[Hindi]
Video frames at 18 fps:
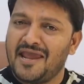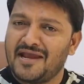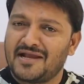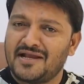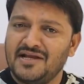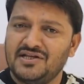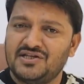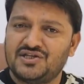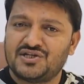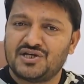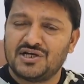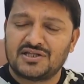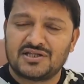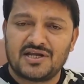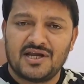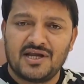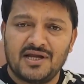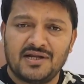एक ही
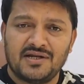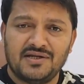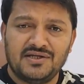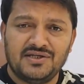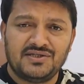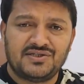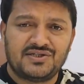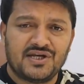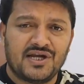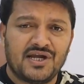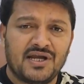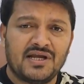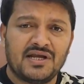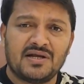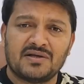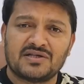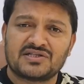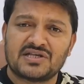छत के नीचे
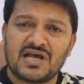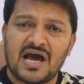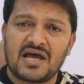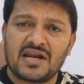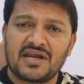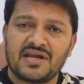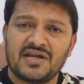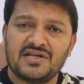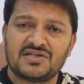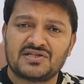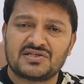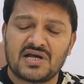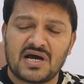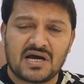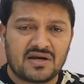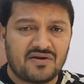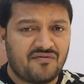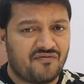सारी की
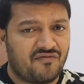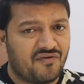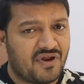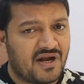सारी